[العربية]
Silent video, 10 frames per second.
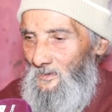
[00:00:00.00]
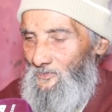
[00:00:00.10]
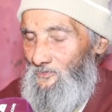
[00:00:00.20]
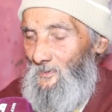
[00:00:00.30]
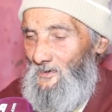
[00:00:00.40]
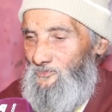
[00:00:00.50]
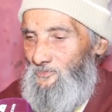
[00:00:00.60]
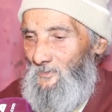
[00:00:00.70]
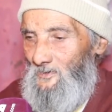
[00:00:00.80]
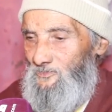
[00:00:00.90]
صبرت
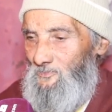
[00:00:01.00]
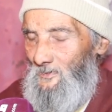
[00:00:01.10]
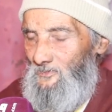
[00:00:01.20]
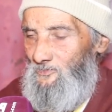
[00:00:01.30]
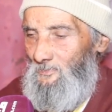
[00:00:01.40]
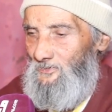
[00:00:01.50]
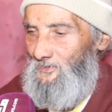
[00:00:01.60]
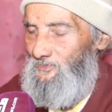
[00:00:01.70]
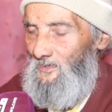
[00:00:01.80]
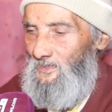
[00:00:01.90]
صبرت صبرت
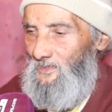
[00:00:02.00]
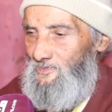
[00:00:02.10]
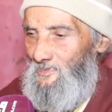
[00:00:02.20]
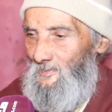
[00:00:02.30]
صبرت حتى عييت